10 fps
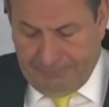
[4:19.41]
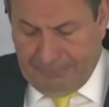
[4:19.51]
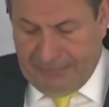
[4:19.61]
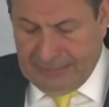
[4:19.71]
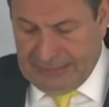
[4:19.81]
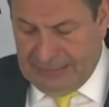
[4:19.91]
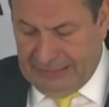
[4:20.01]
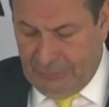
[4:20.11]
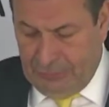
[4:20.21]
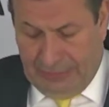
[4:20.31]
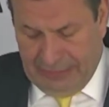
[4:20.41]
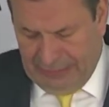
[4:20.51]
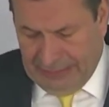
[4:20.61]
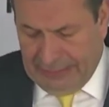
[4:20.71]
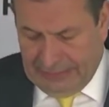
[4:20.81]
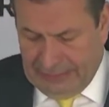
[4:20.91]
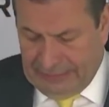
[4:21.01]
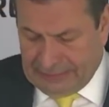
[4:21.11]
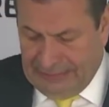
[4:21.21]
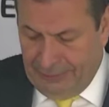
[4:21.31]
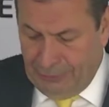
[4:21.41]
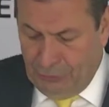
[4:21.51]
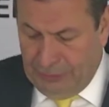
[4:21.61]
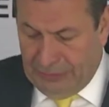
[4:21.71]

se llevó, ayer y antier, sábado y domingo,